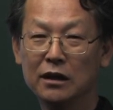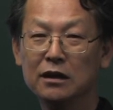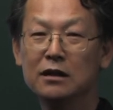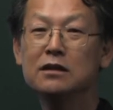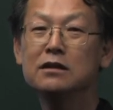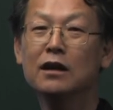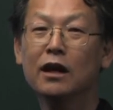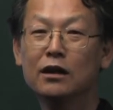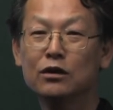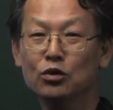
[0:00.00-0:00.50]

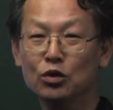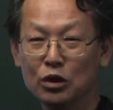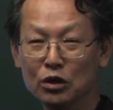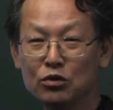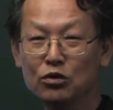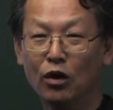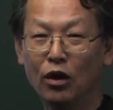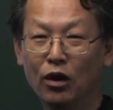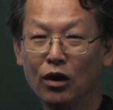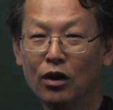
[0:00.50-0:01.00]
이런 얘기도
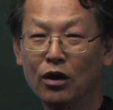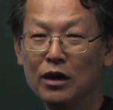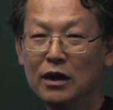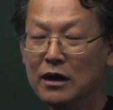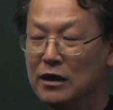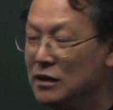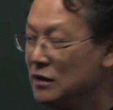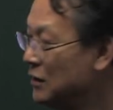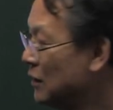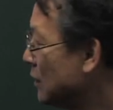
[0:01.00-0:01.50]
있고
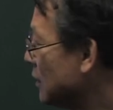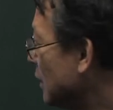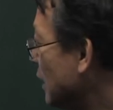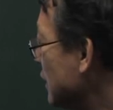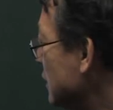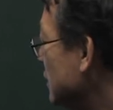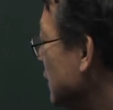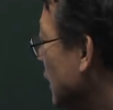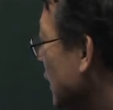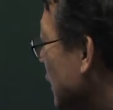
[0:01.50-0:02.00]
여러
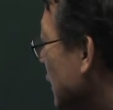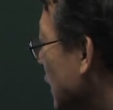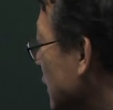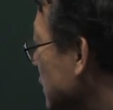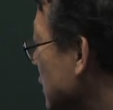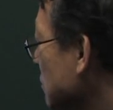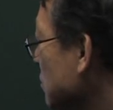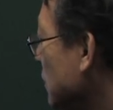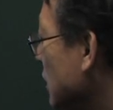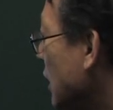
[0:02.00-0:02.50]
가지 얘기가
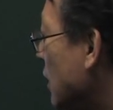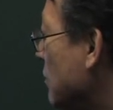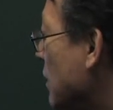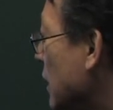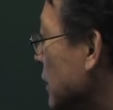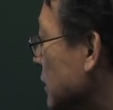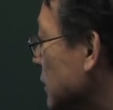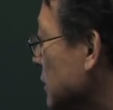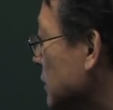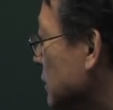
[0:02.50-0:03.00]

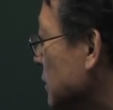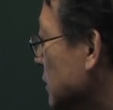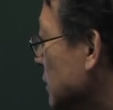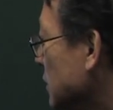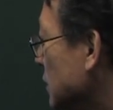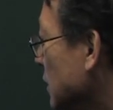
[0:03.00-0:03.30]
있습니다만은